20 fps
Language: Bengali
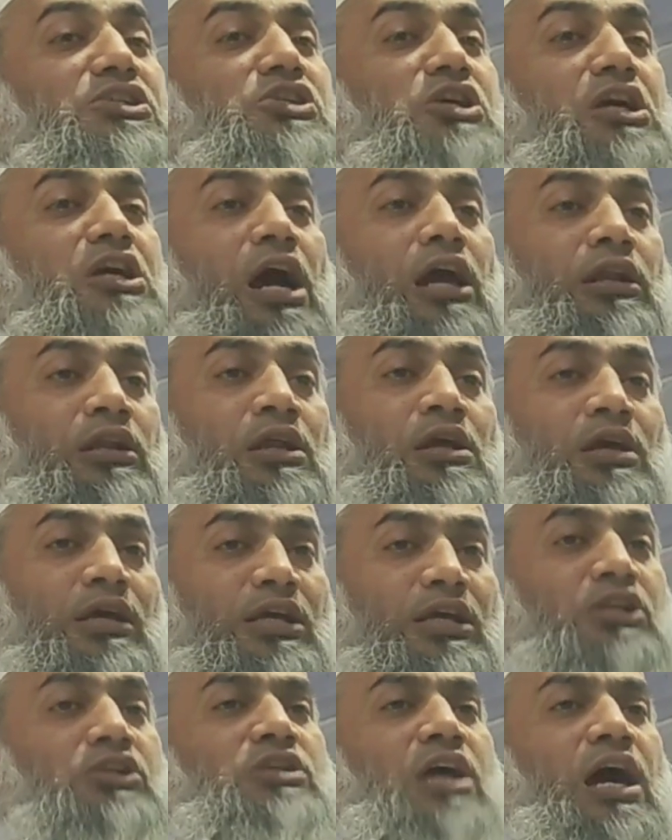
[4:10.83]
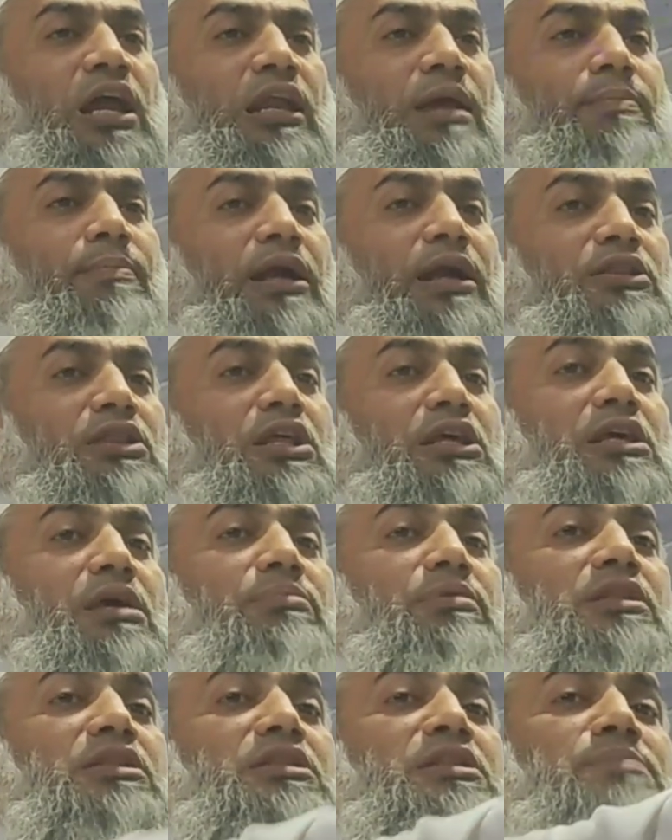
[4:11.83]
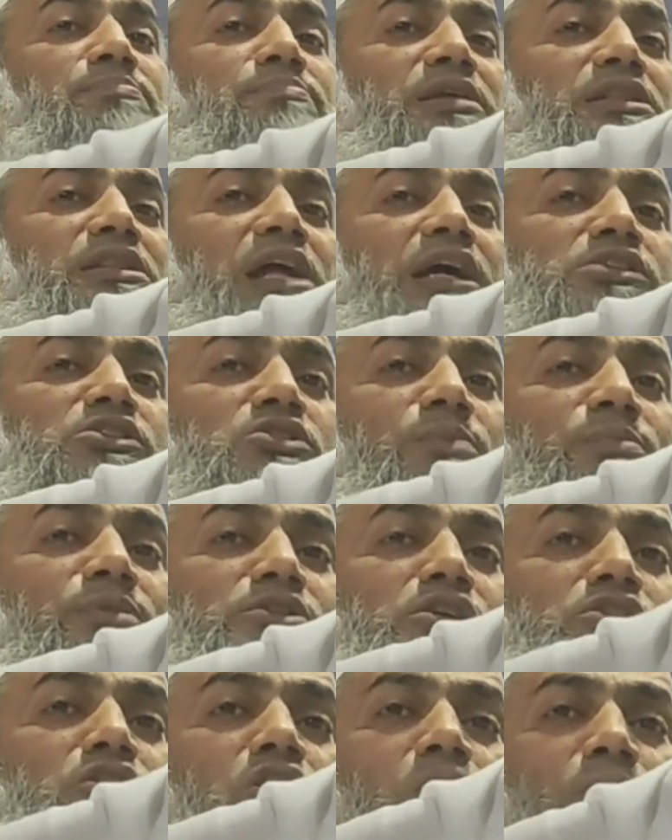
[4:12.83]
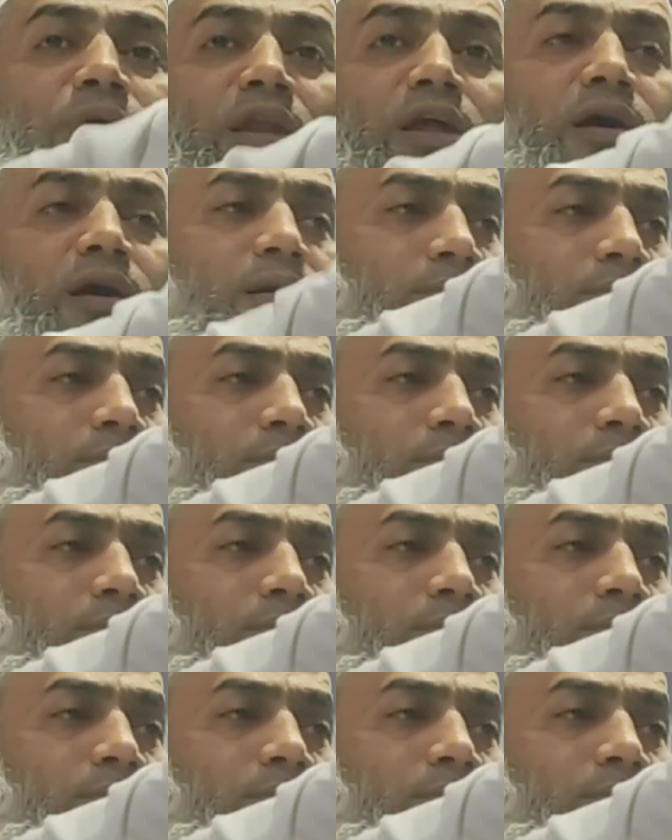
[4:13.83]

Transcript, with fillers: শিখান ইনশাল্লাহ বার্ধিককে বৃদ্ধাশ্রমে যেতে হবে না